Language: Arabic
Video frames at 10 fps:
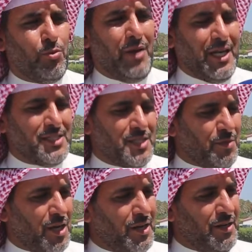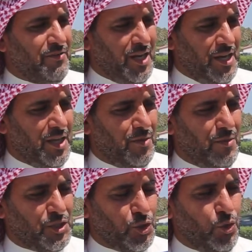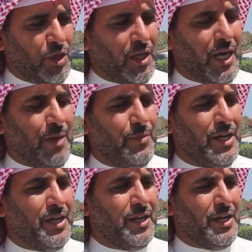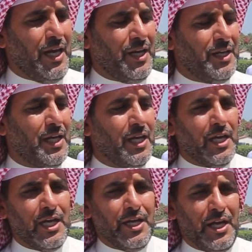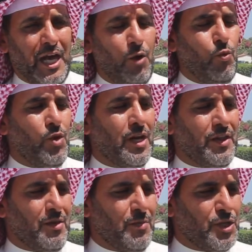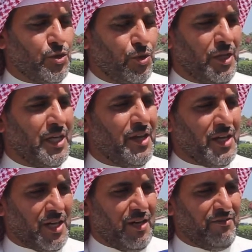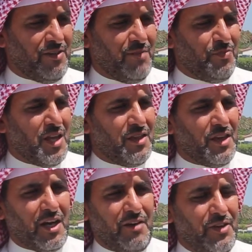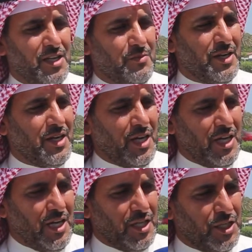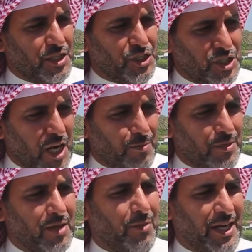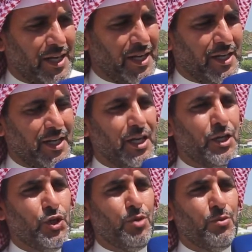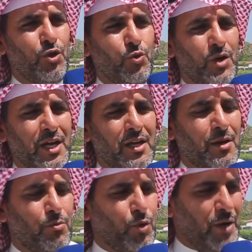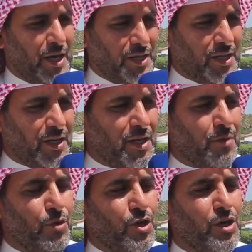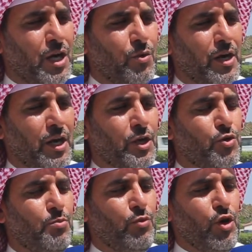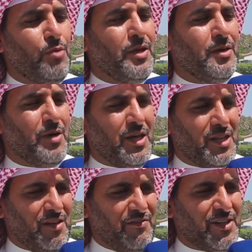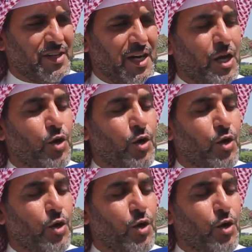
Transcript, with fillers: ومع استمرارنا في هذا المشروع حبينا ان احنا نحول هذا المشروع الى ثقافه، ثقافه يتبناها الشاب البحريني، اليوم هو مبادر، بكره هو راح يكون مؤمن بهذه الفكره